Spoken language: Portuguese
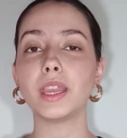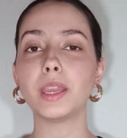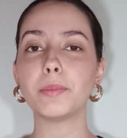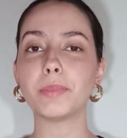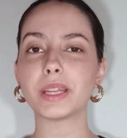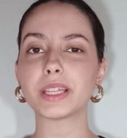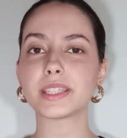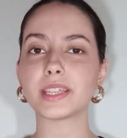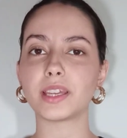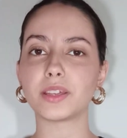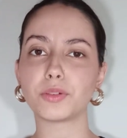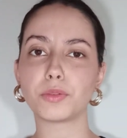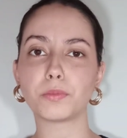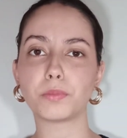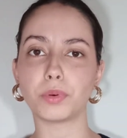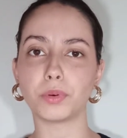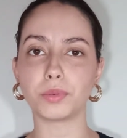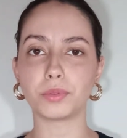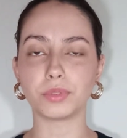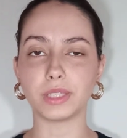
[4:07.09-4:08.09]
E para sair um
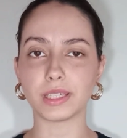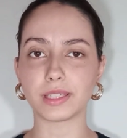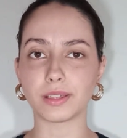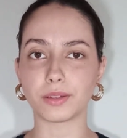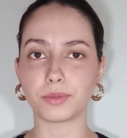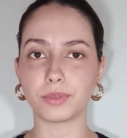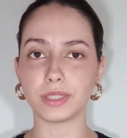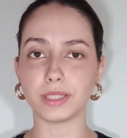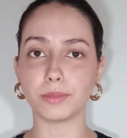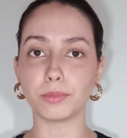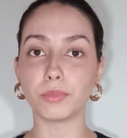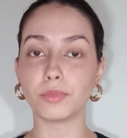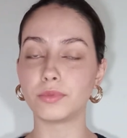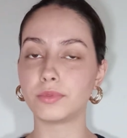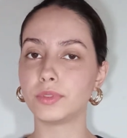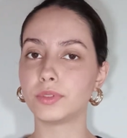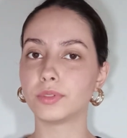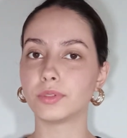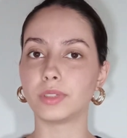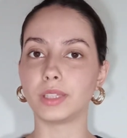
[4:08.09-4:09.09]
pouco dessa coisa
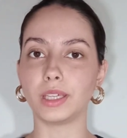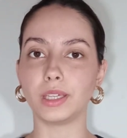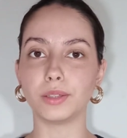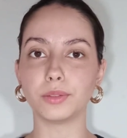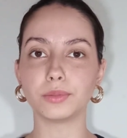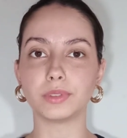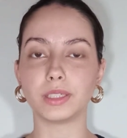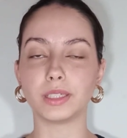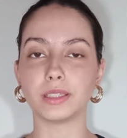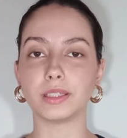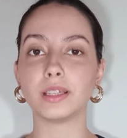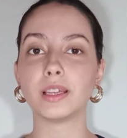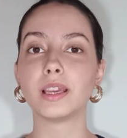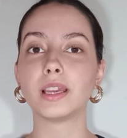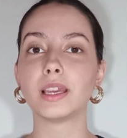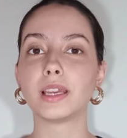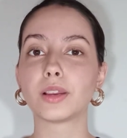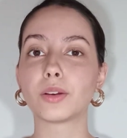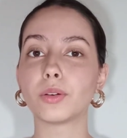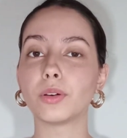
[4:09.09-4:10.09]
muito neutra,
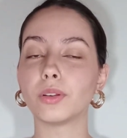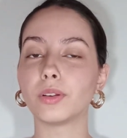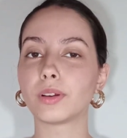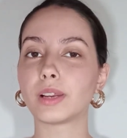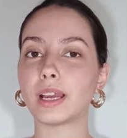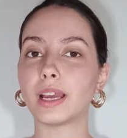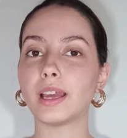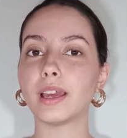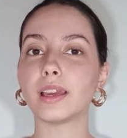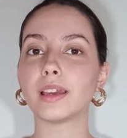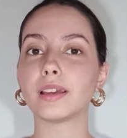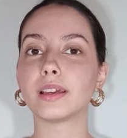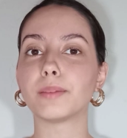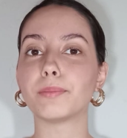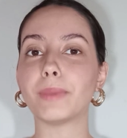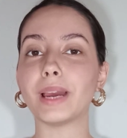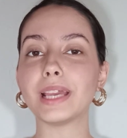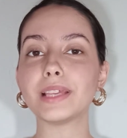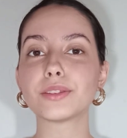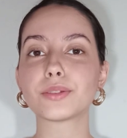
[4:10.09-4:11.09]
colocar
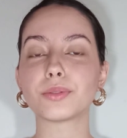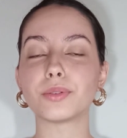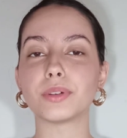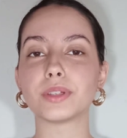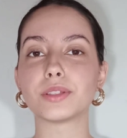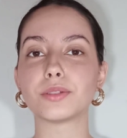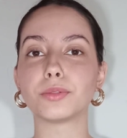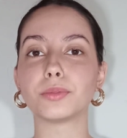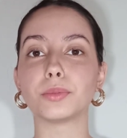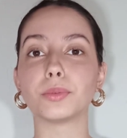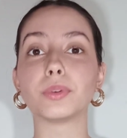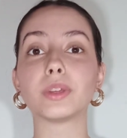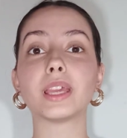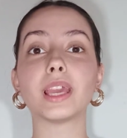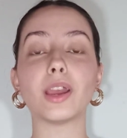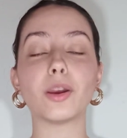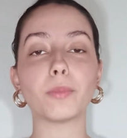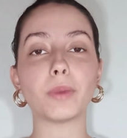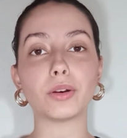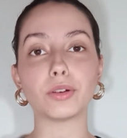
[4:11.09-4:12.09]
mais cores no look
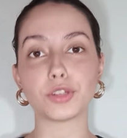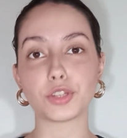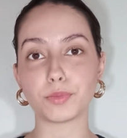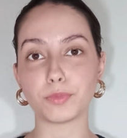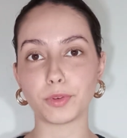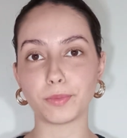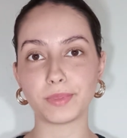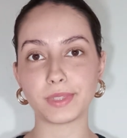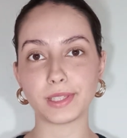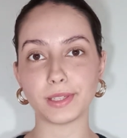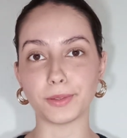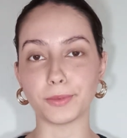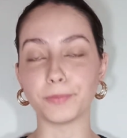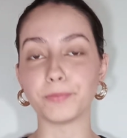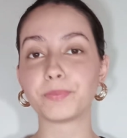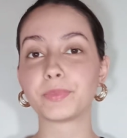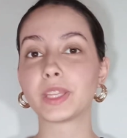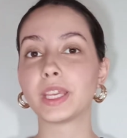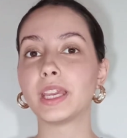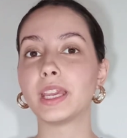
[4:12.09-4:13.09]
é uma ótima
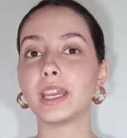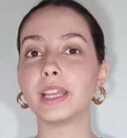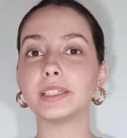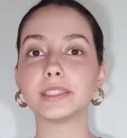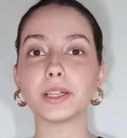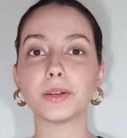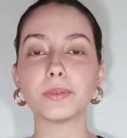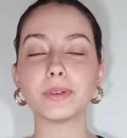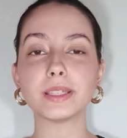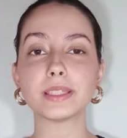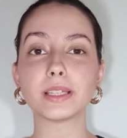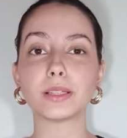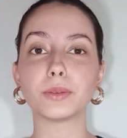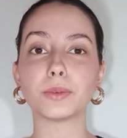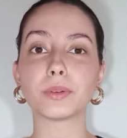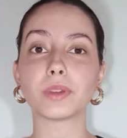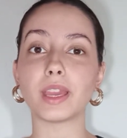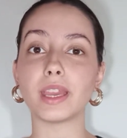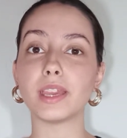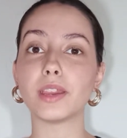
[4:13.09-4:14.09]
opção. Então esse
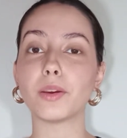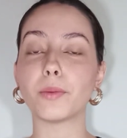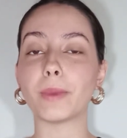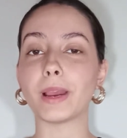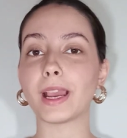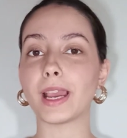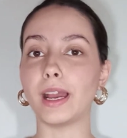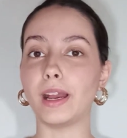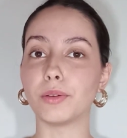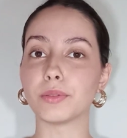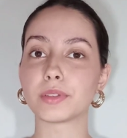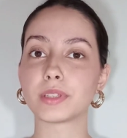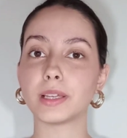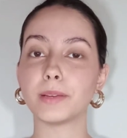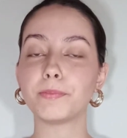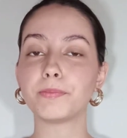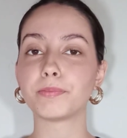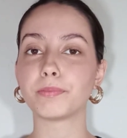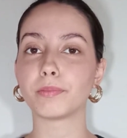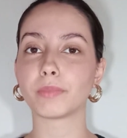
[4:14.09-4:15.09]
look aí é uma
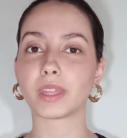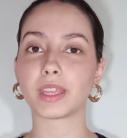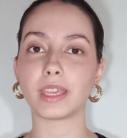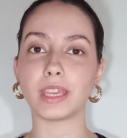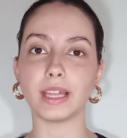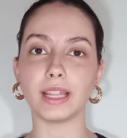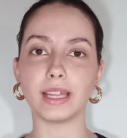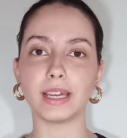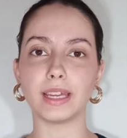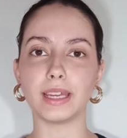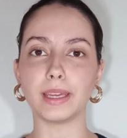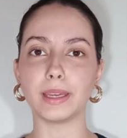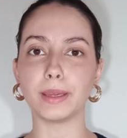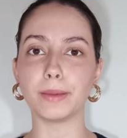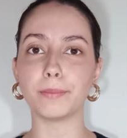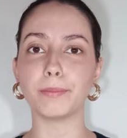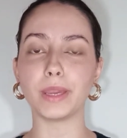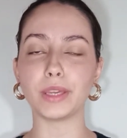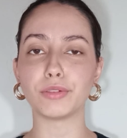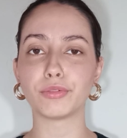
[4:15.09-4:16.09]
calça, que ela
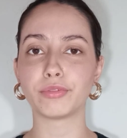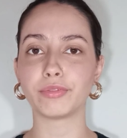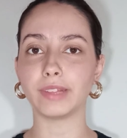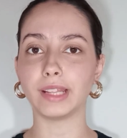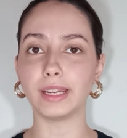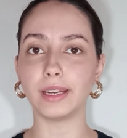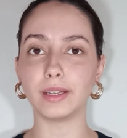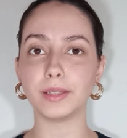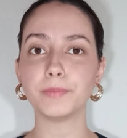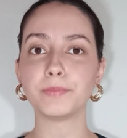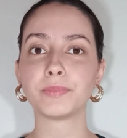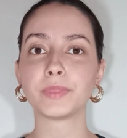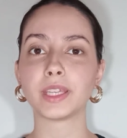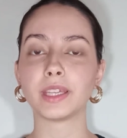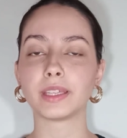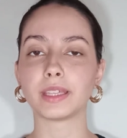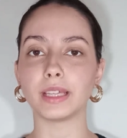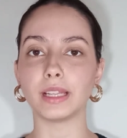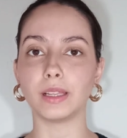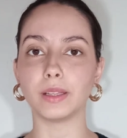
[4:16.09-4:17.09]
é meio flare,
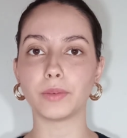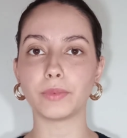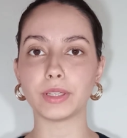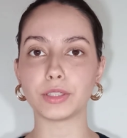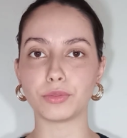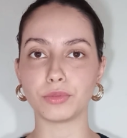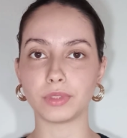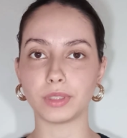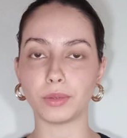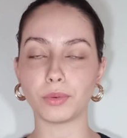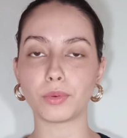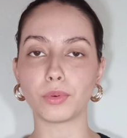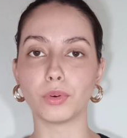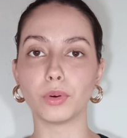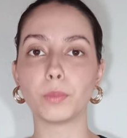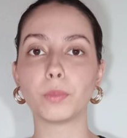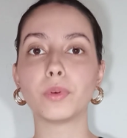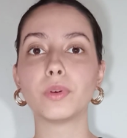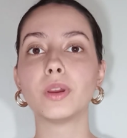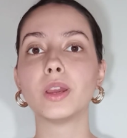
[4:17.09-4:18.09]
que ela não é justa ao
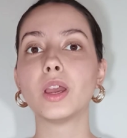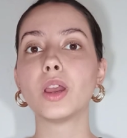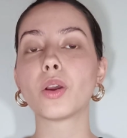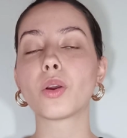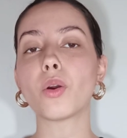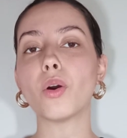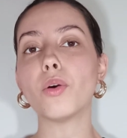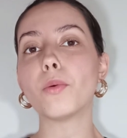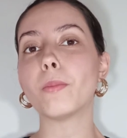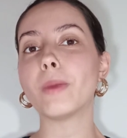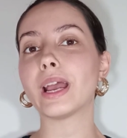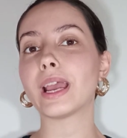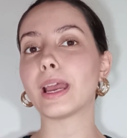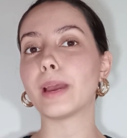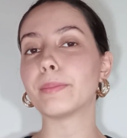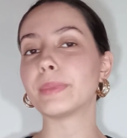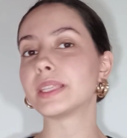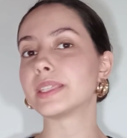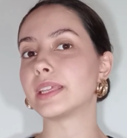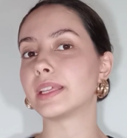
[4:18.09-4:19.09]
corpo, com uma
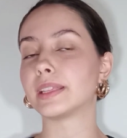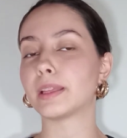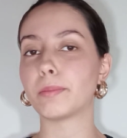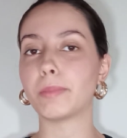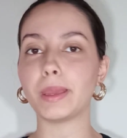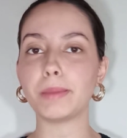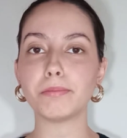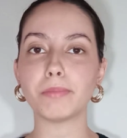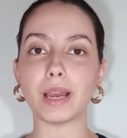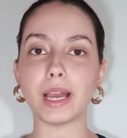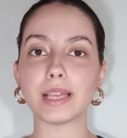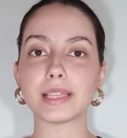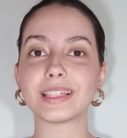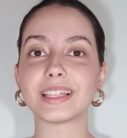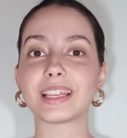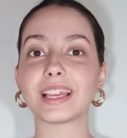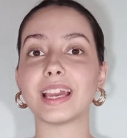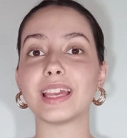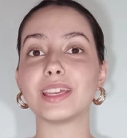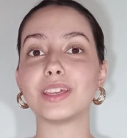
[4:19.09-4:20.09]
camiseta bem
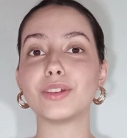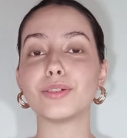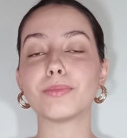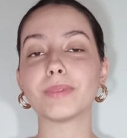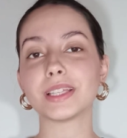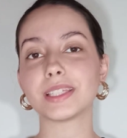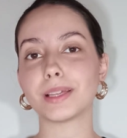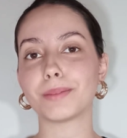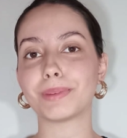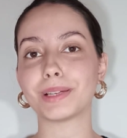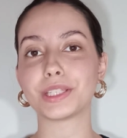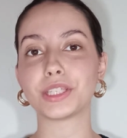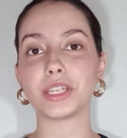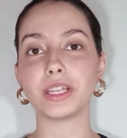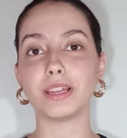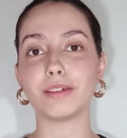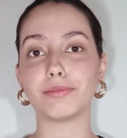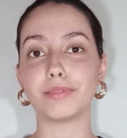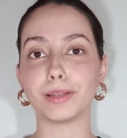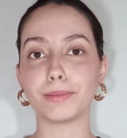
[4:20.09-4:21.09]
básica e uma
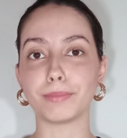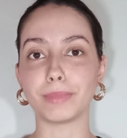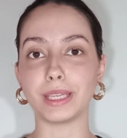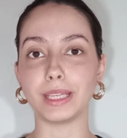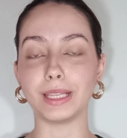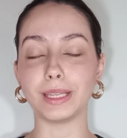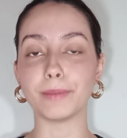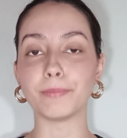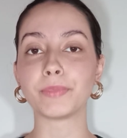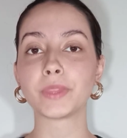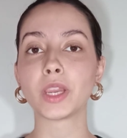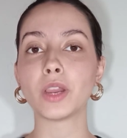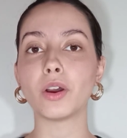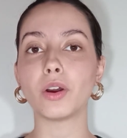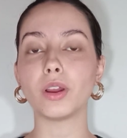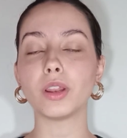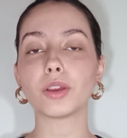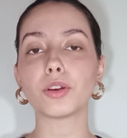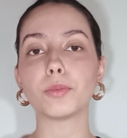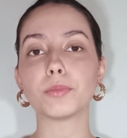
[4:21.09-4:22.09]
sapatilha vermelha.
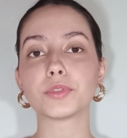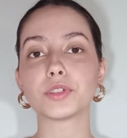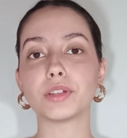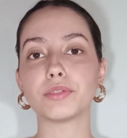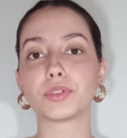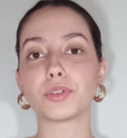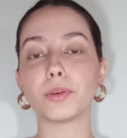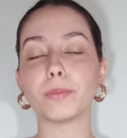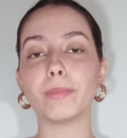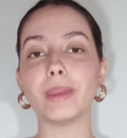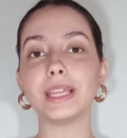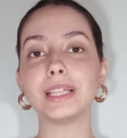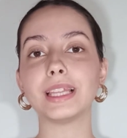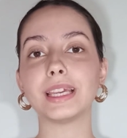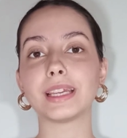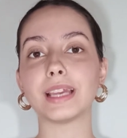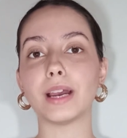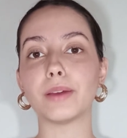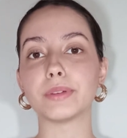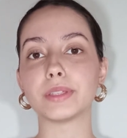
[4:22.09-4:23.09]
Olha como já ficou bem
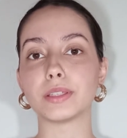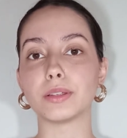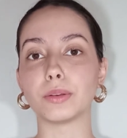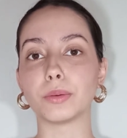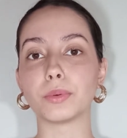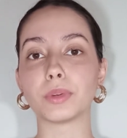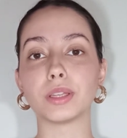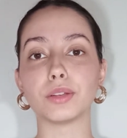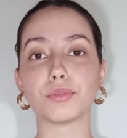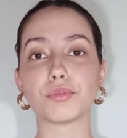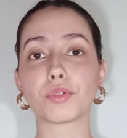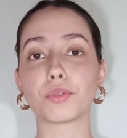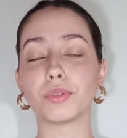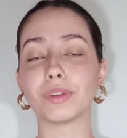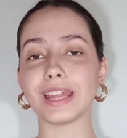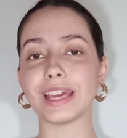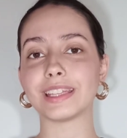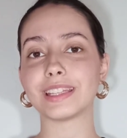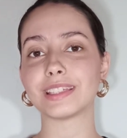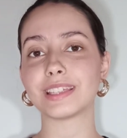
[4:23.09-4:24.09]
legal esse look, não
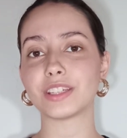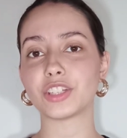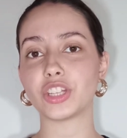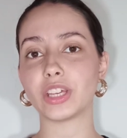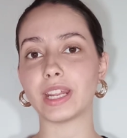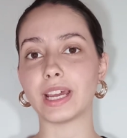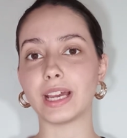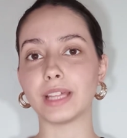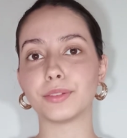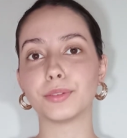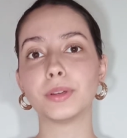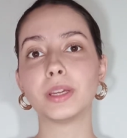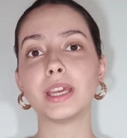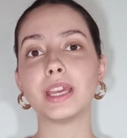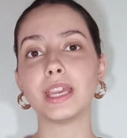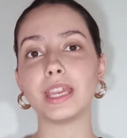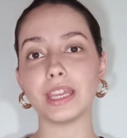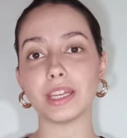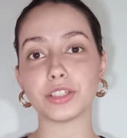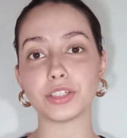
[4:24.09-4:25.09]
ficou nada exagerado
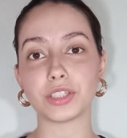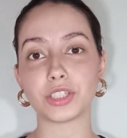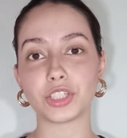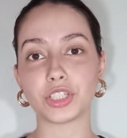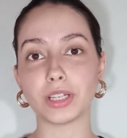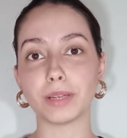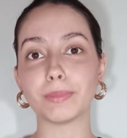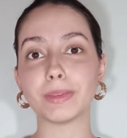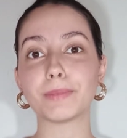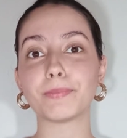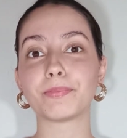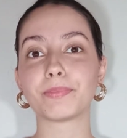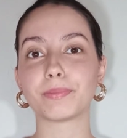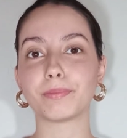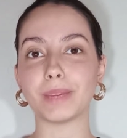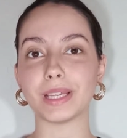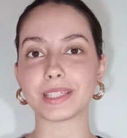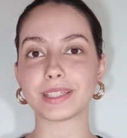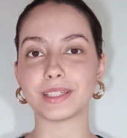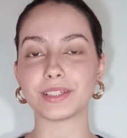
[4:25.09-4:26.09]
e a gente chama
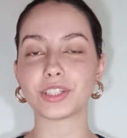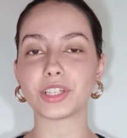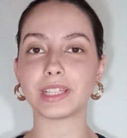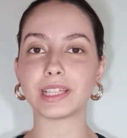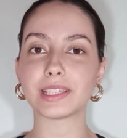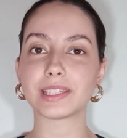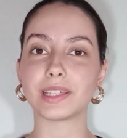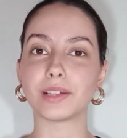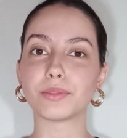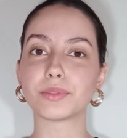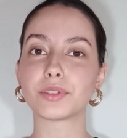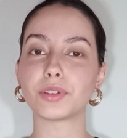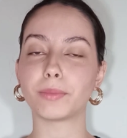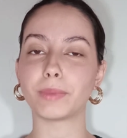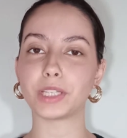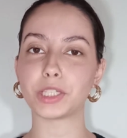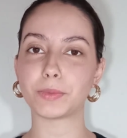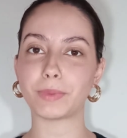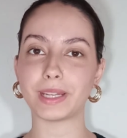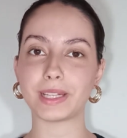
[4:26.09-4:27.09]
bastante atenção
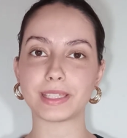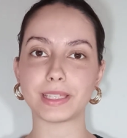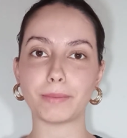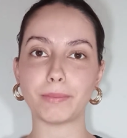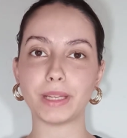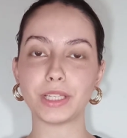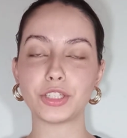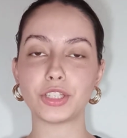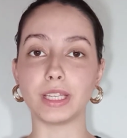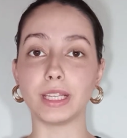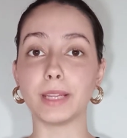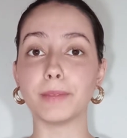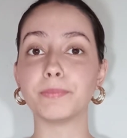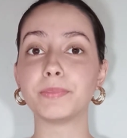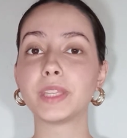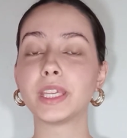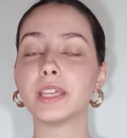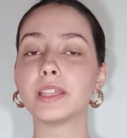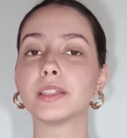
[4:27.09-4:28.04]
somente para a sapatilha.